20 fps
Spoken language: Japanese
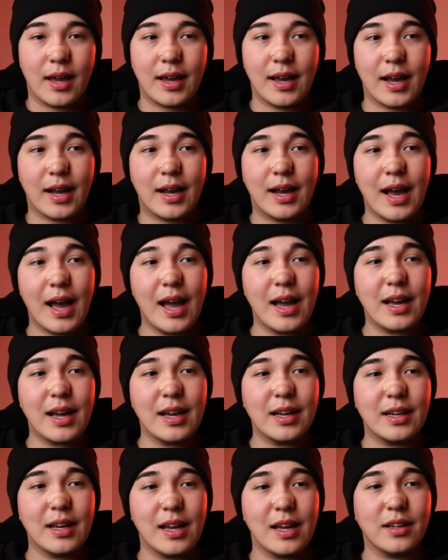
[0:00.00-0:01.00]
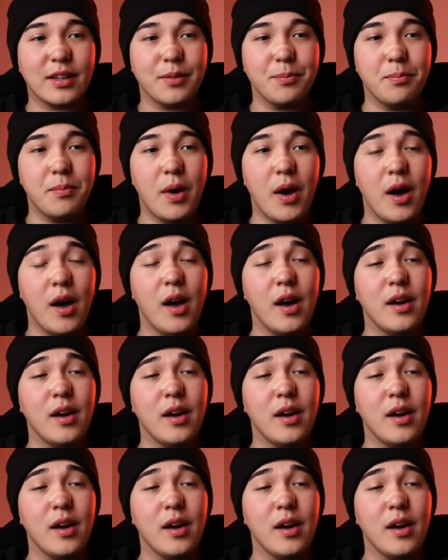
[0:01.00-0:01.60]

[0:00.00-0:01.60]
ガガガガガモ